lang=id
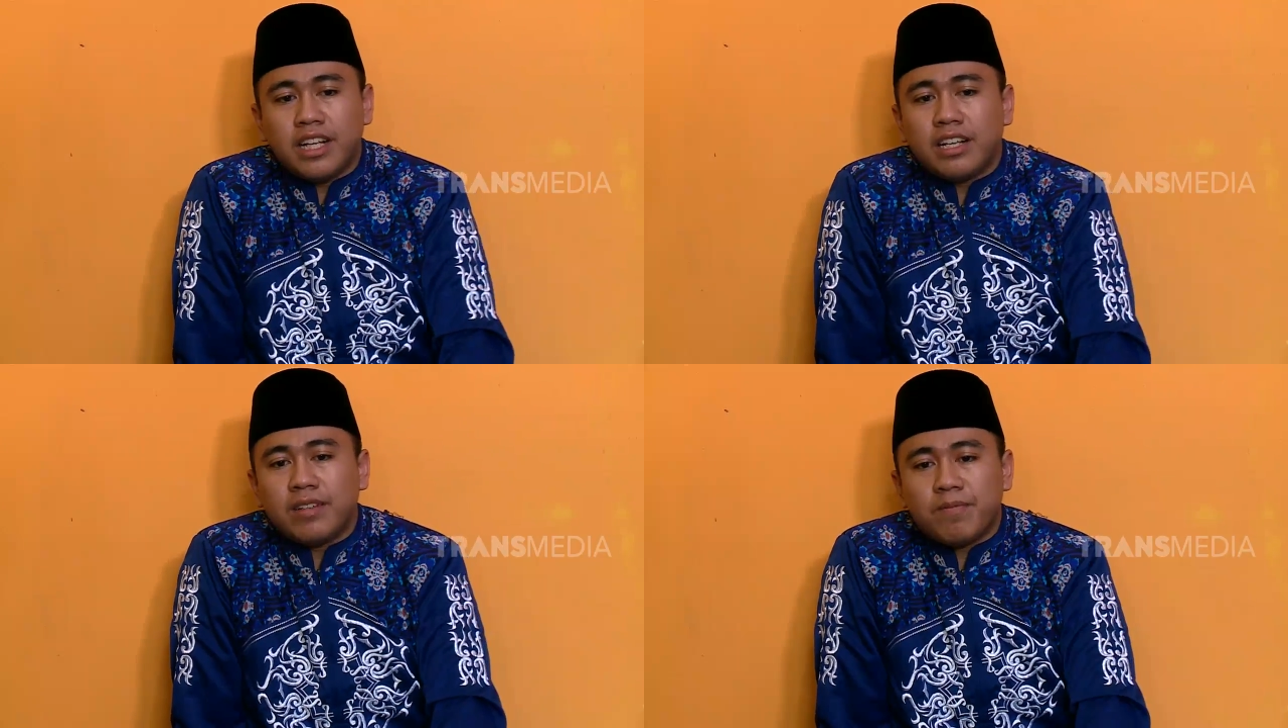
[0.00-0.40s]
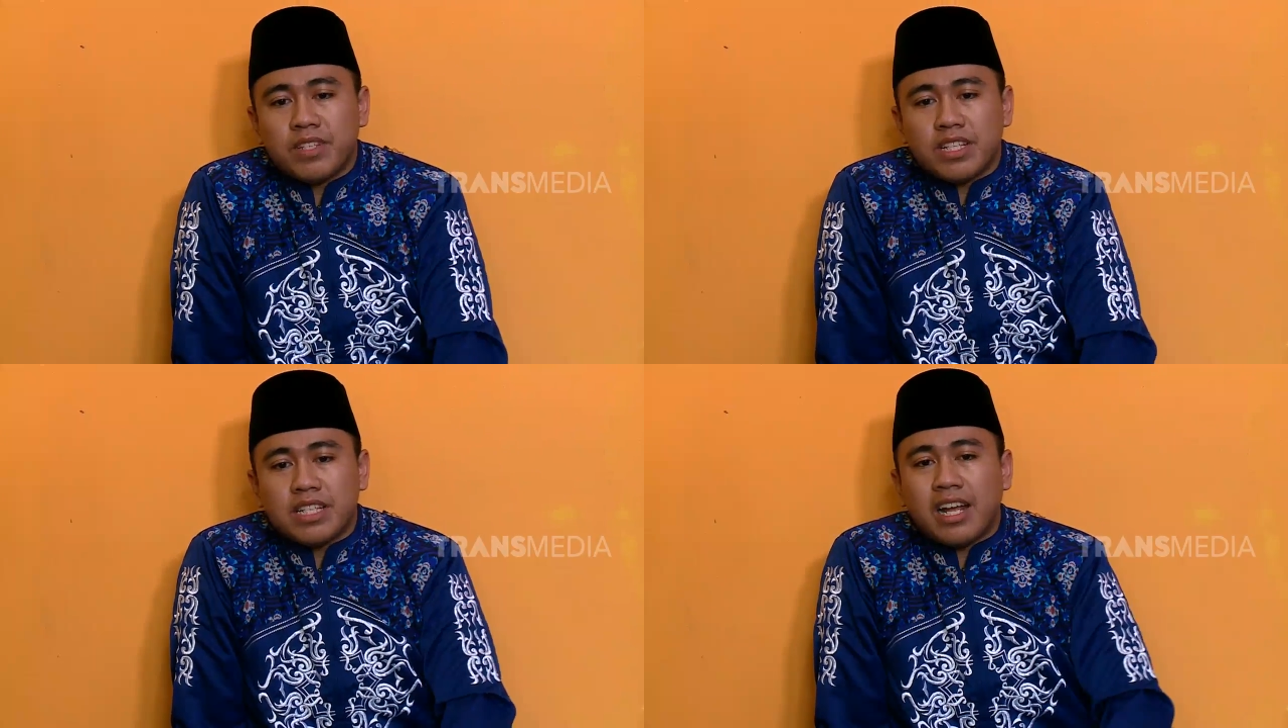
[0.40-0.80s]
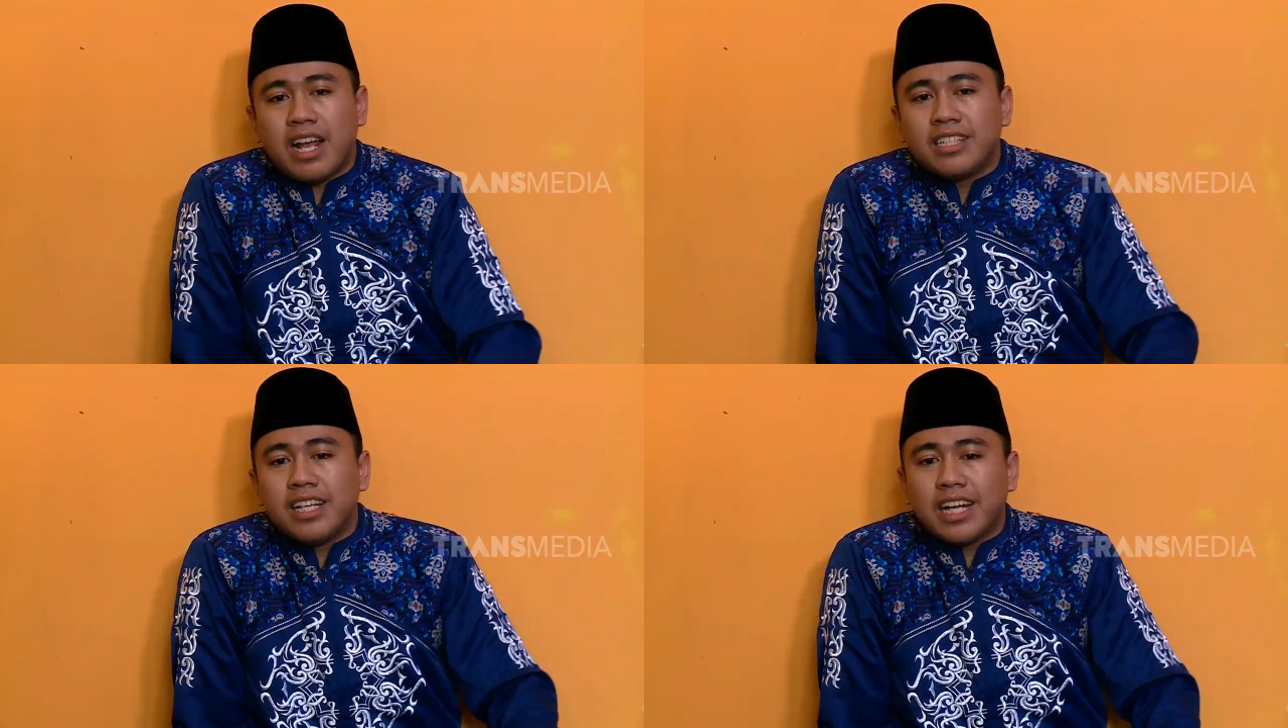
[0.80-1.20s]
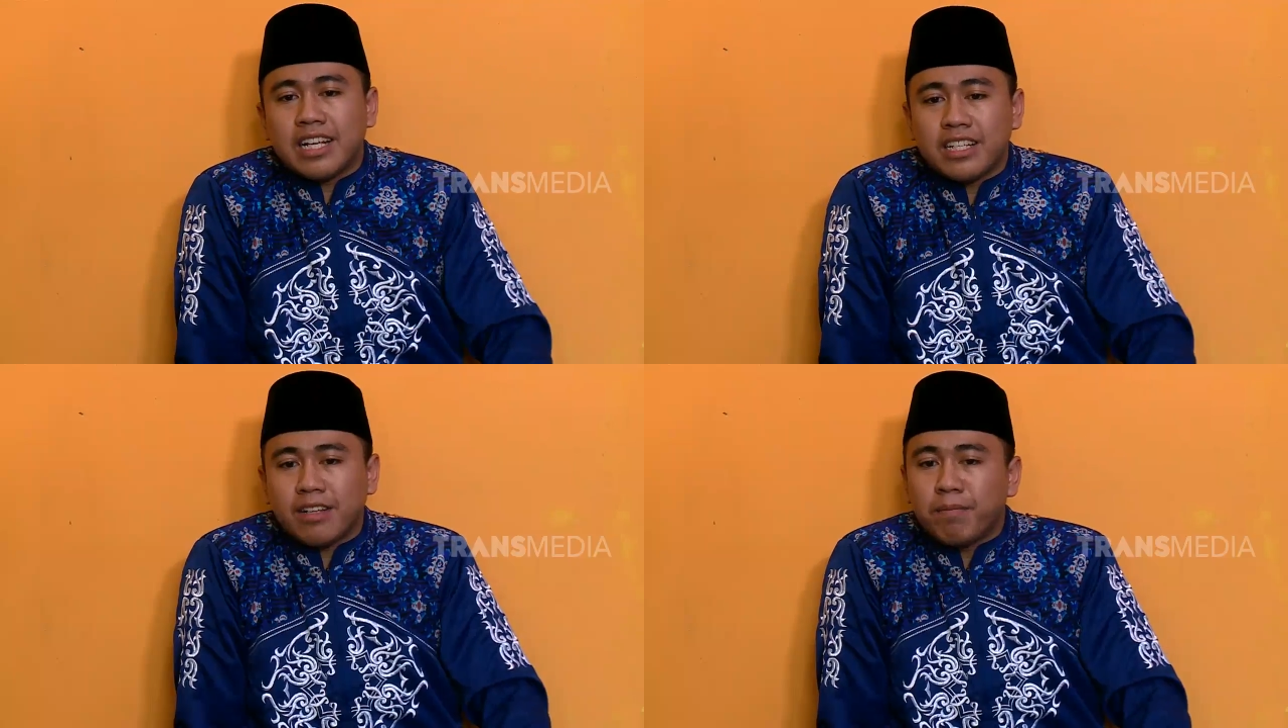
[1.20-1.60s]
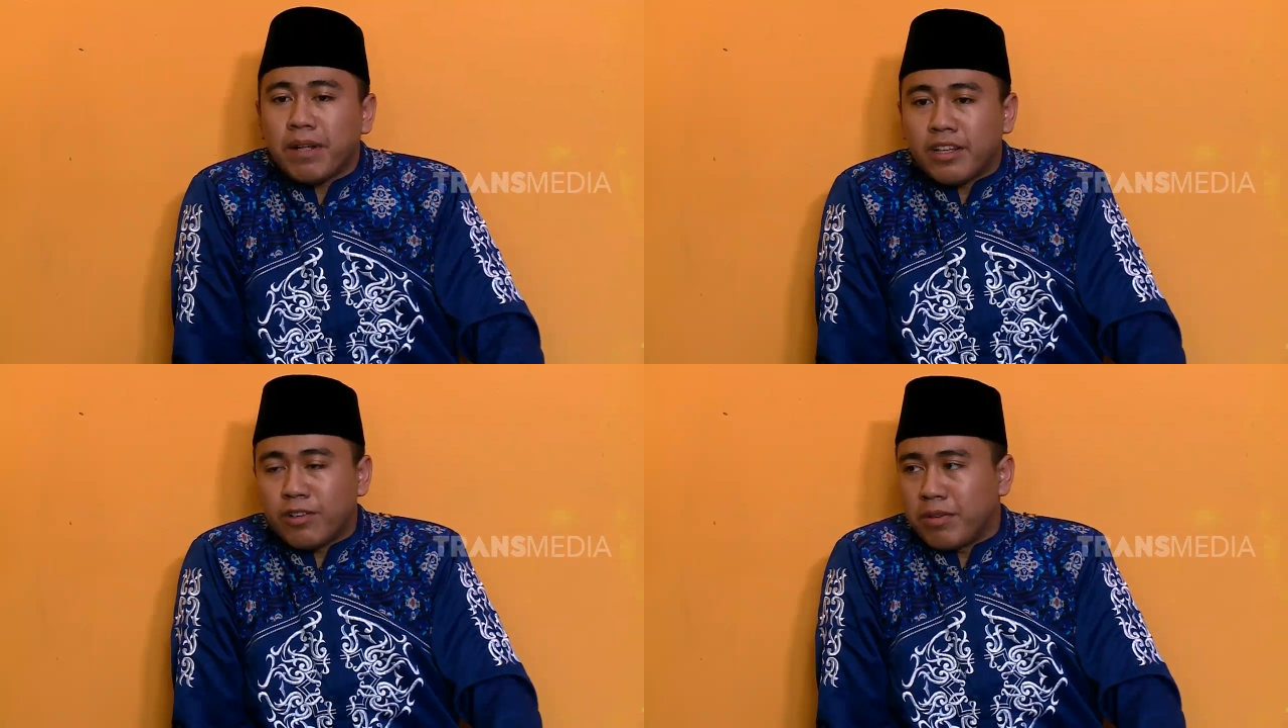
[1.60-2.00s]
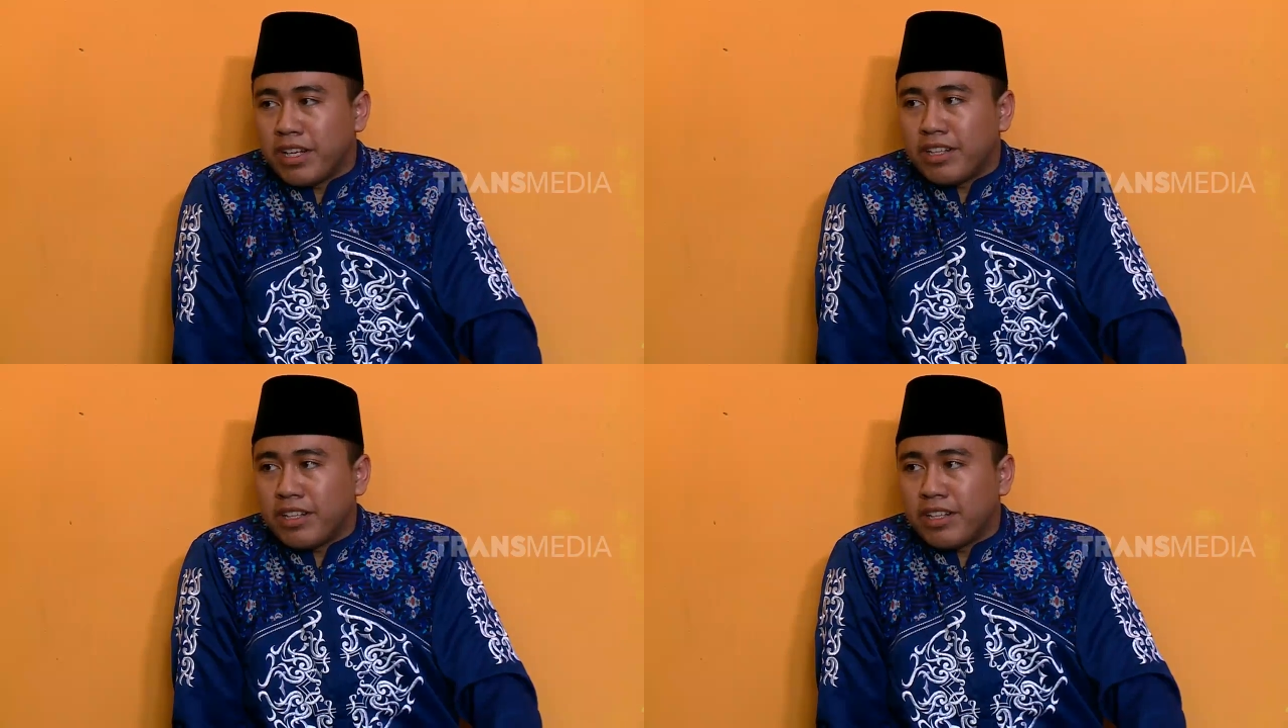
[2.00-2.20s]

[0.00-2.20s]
yang sengaja dikasih tempat di rumah